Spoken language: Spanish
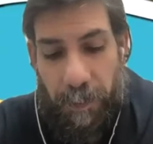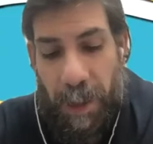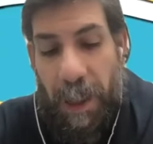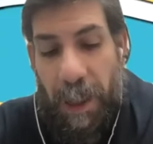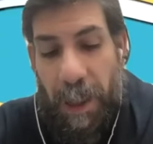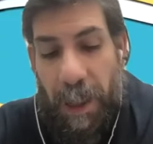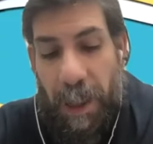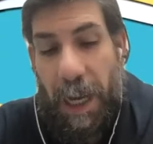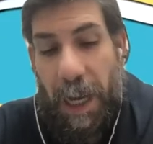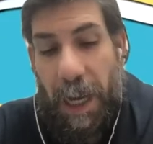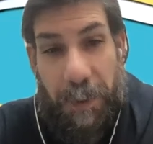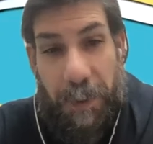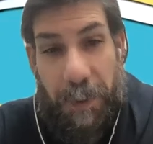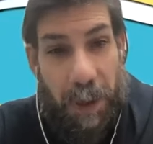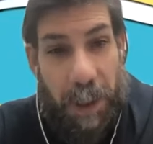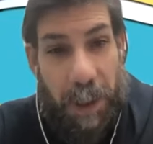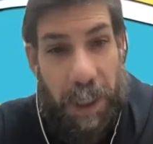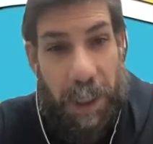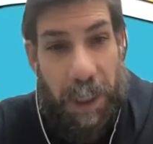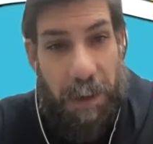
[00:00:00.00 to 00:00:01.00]
A
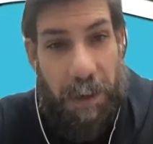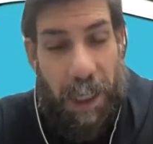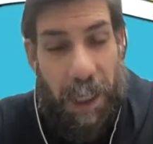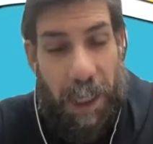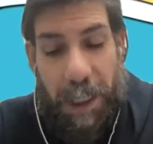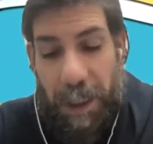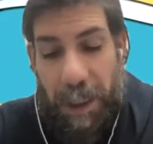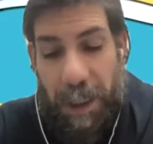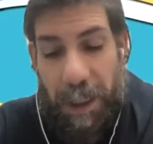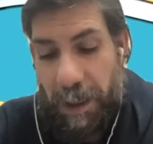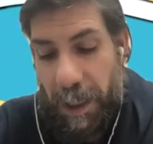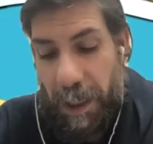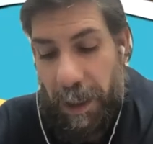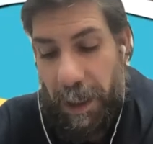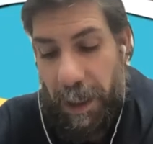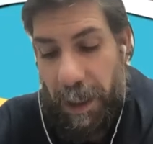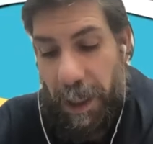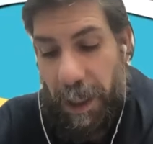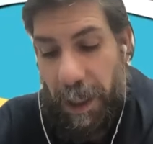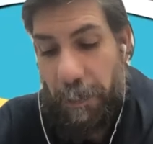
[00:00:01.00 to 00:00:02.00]
priori hay que tratar
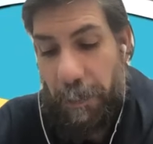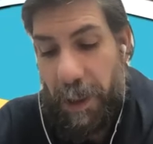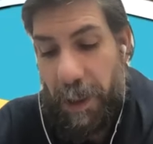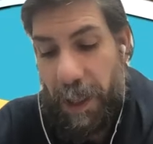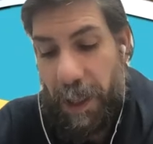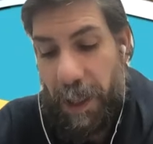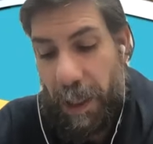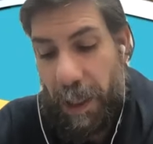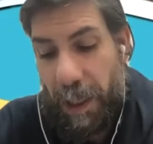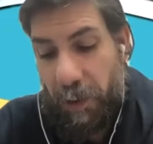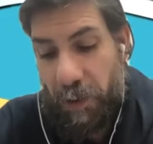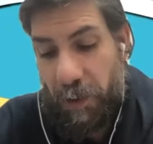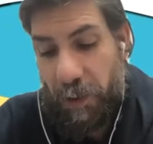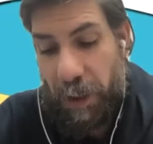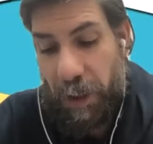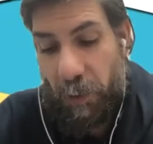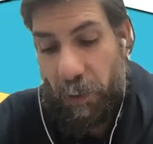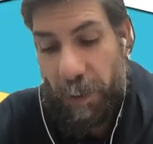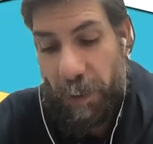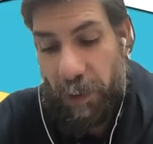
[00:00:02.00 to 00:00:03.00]
de empezar la noche
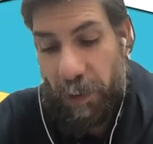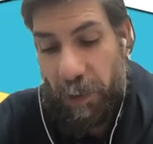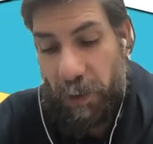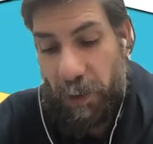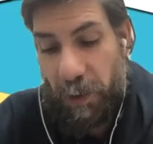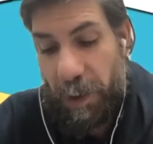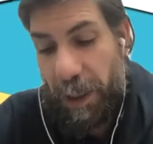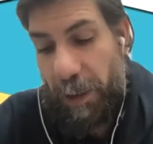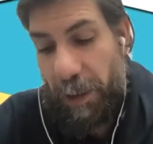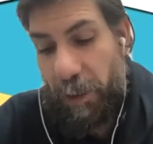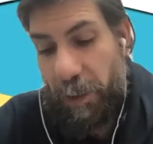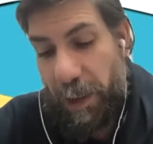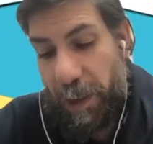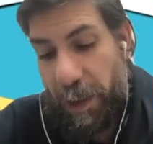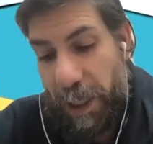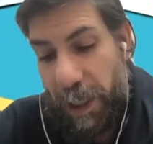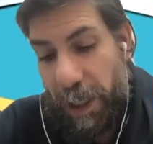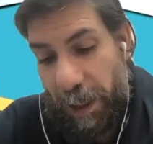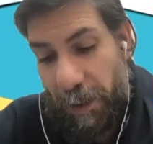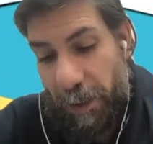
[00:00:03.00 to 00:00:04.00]
durmiendo sobre el lado
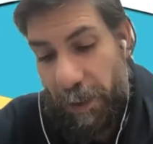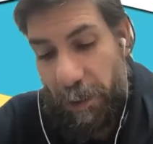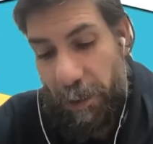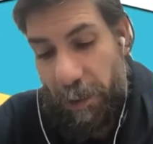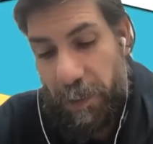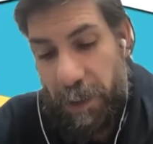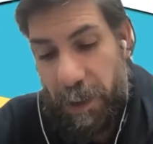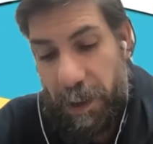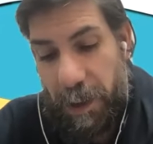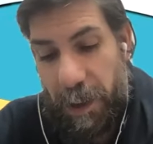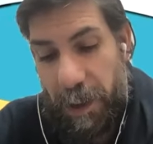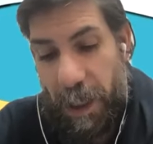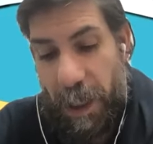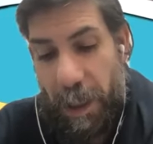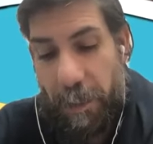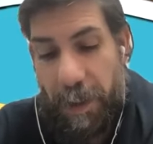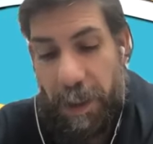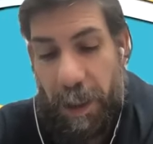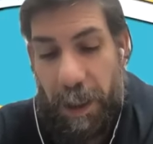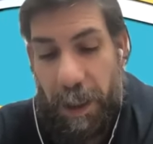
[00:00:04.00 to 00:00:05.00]
izquierdo y en
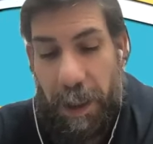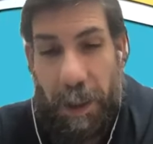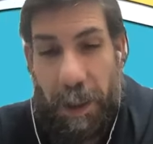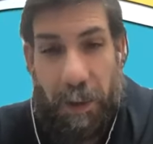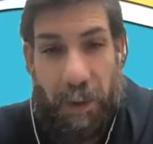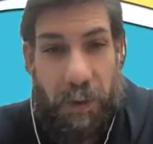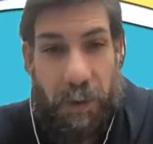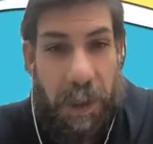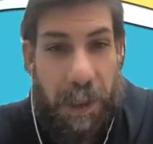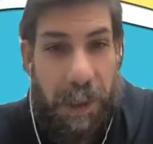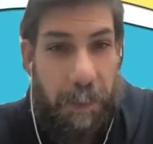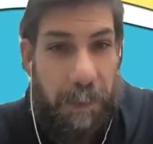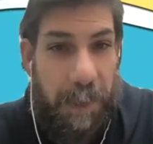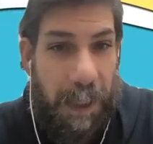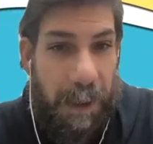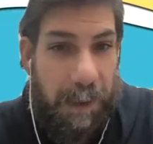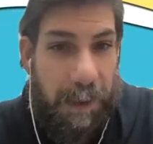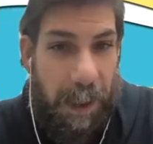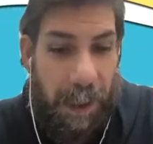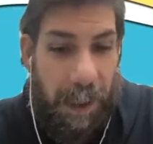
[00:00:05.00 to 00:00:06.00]
la mitad de la noche
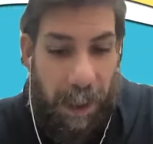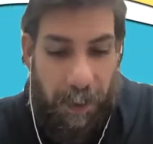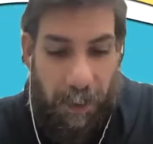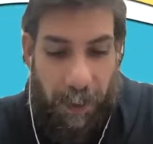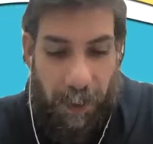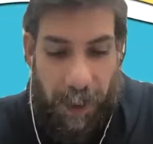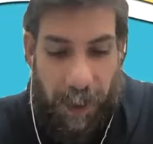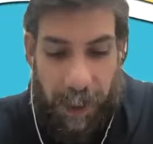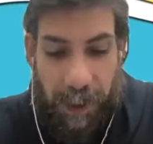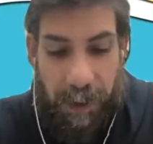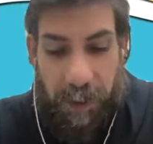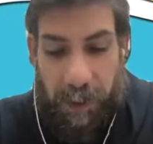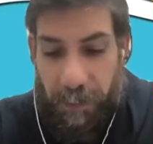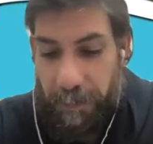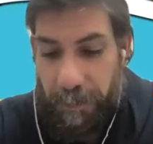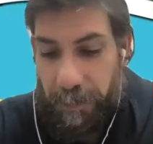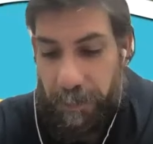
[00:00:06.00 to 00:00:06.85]
cambiarse al lado derecho.